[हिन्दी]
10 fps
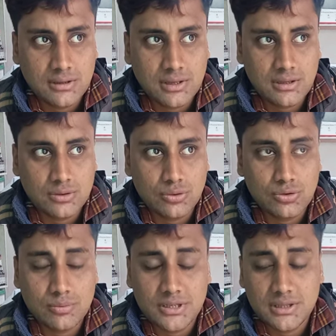के दो
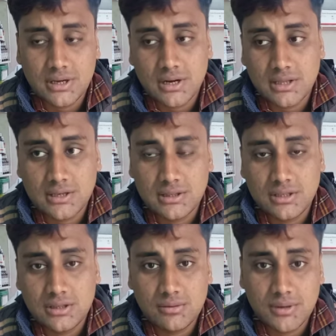दो बजे तक रात के
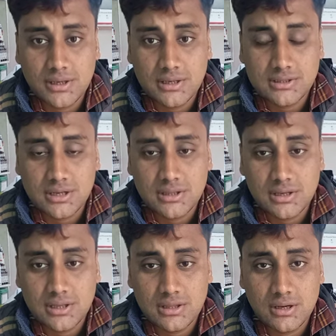तीन तीन बजे तक जगते
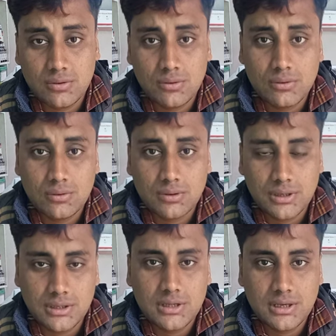रहते हैं उन लोगों को
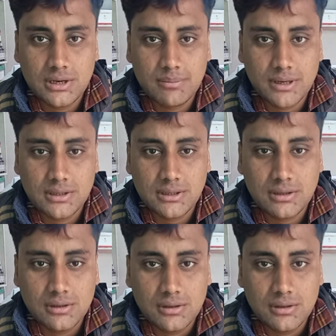नींद नहीं आ पाती